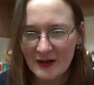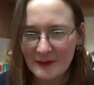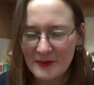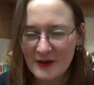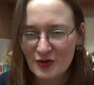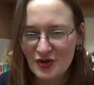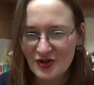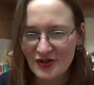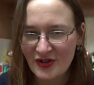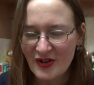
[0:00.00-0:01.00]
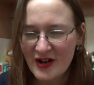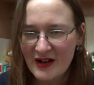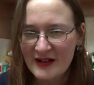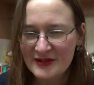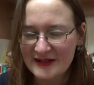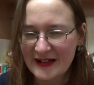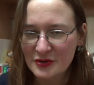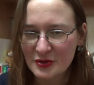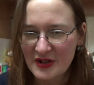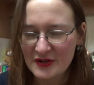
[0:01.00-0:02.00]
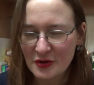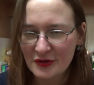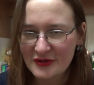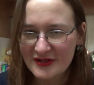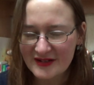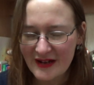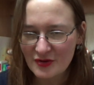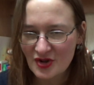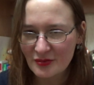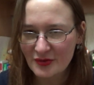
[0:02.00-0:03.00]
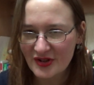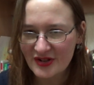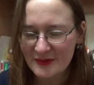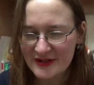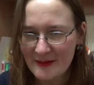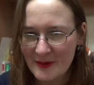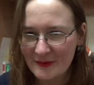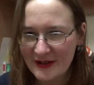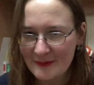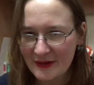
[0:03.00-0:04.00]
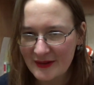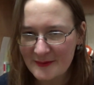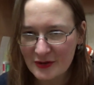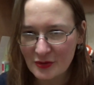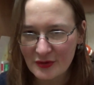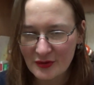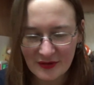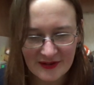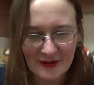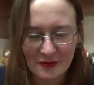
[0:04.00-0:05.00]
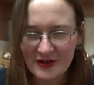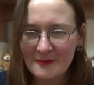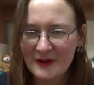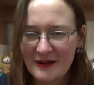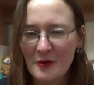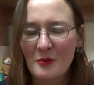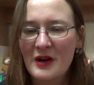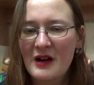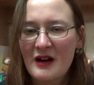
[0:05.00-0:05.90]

бывший статус Озон, ставший вот этим самым временным озон, э, статусом премиум.